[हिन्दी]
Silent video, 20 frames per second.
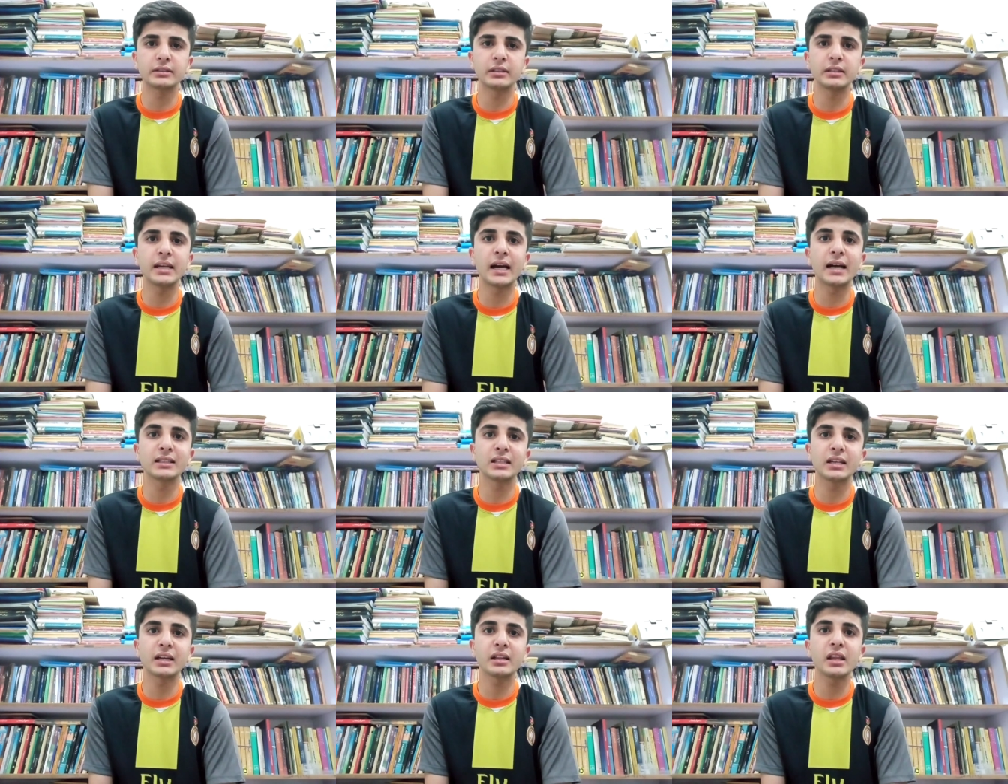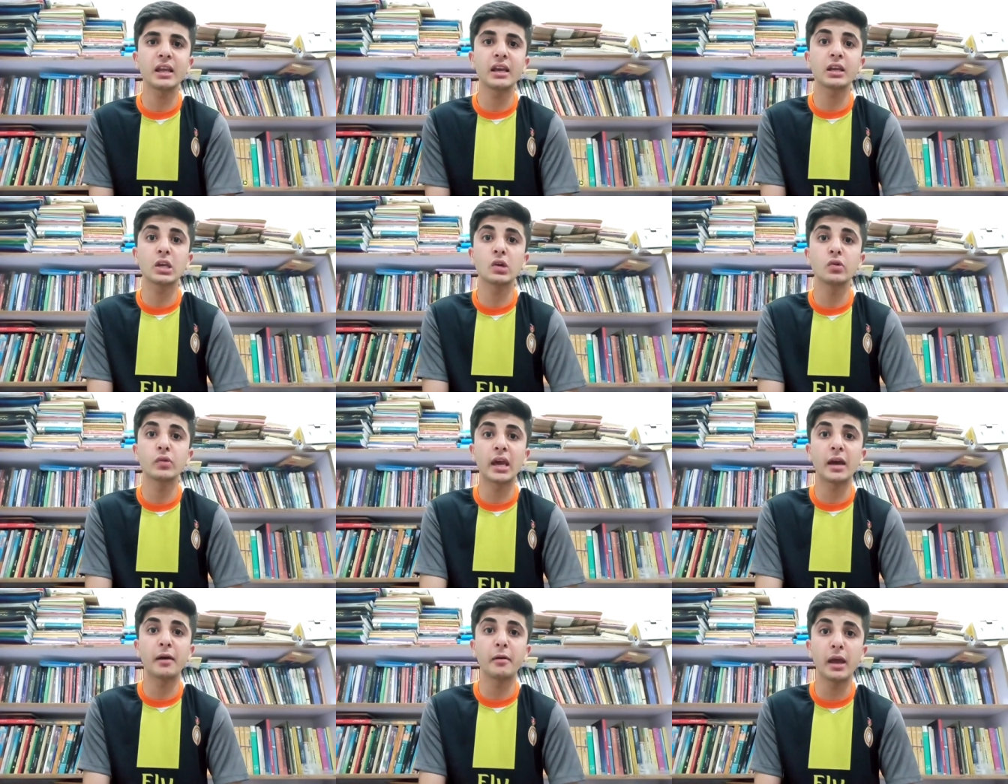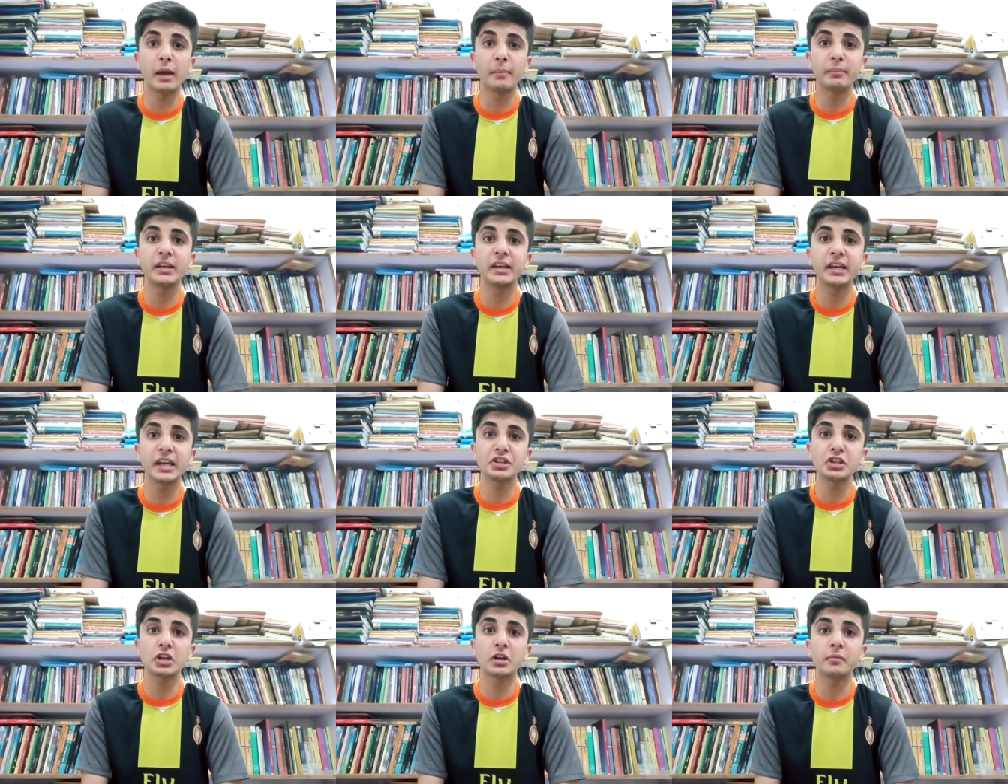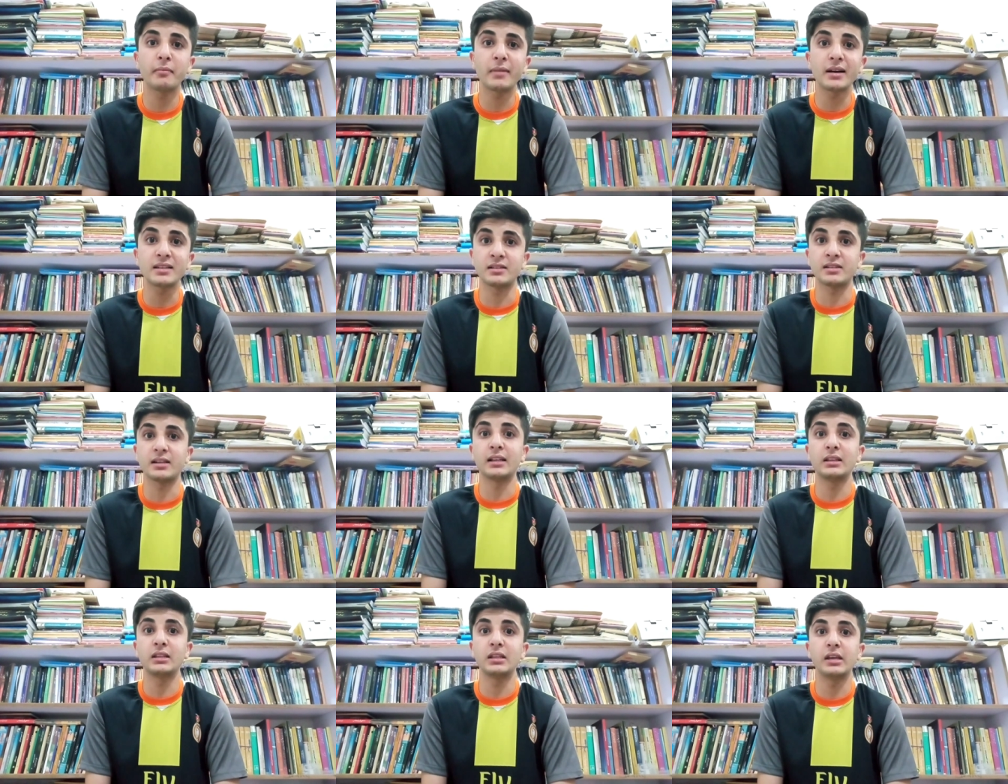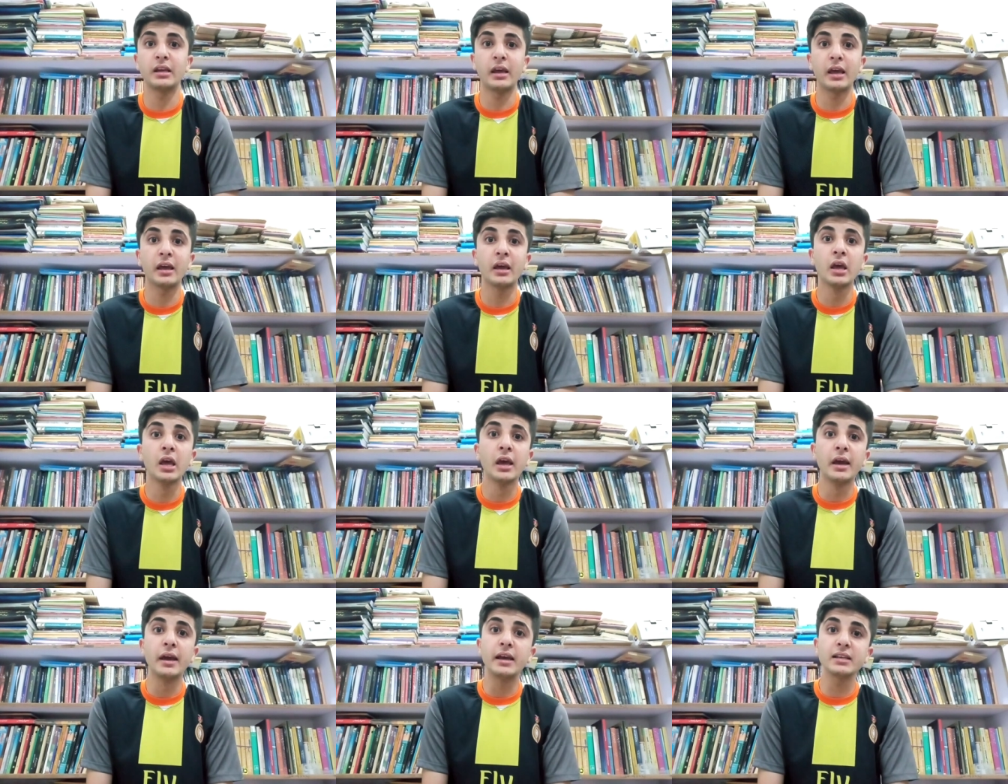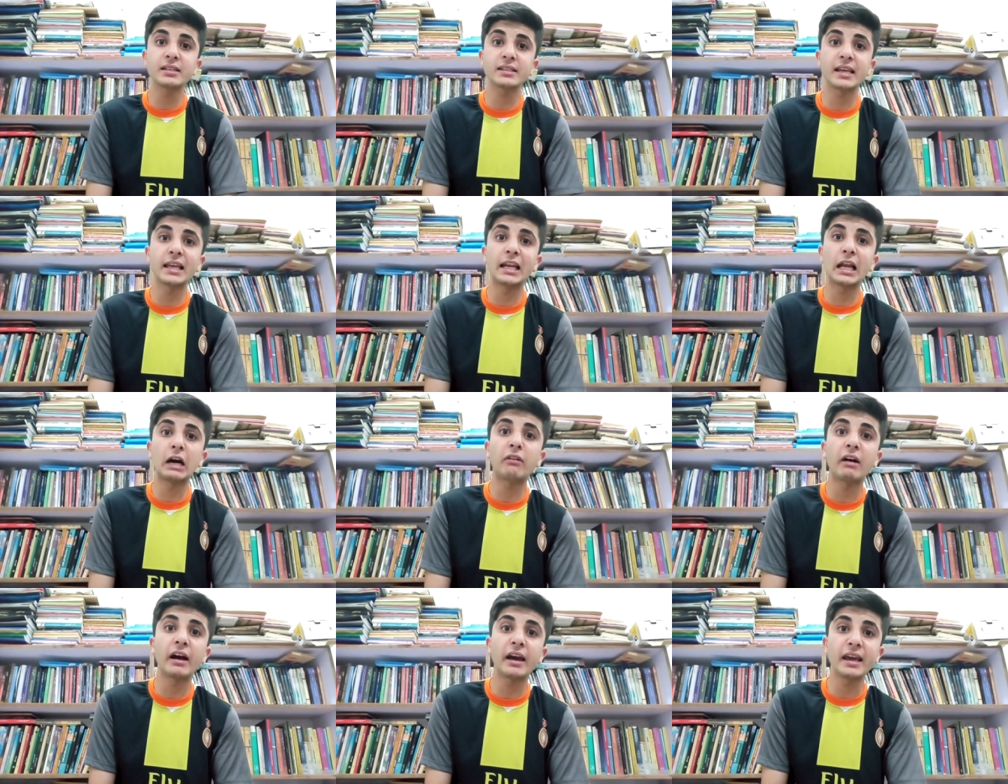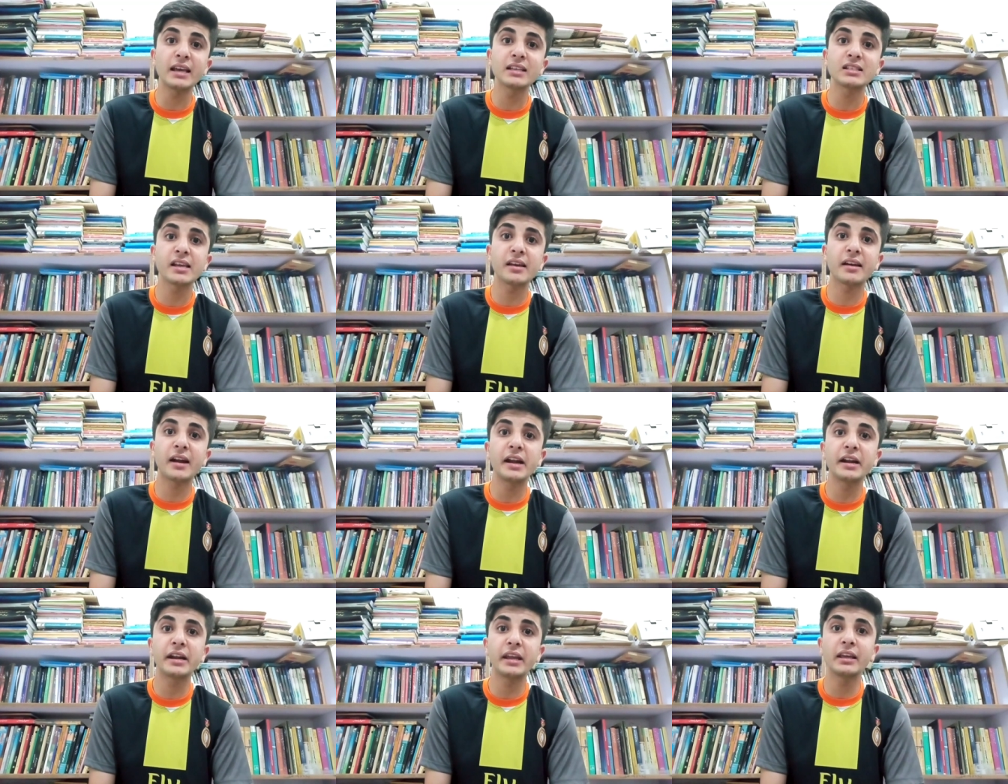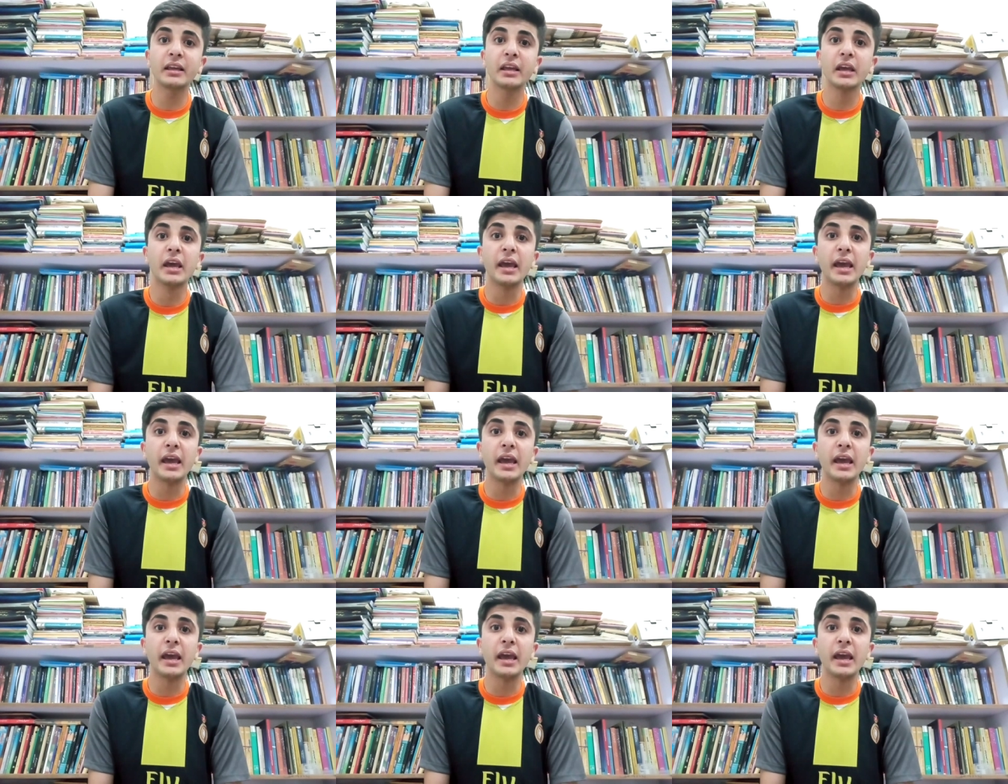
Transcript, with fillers: याद करनी है क्योंकि एप्लीकेशन मस्ट आती है इसके अलावा ऐसे राइटिंग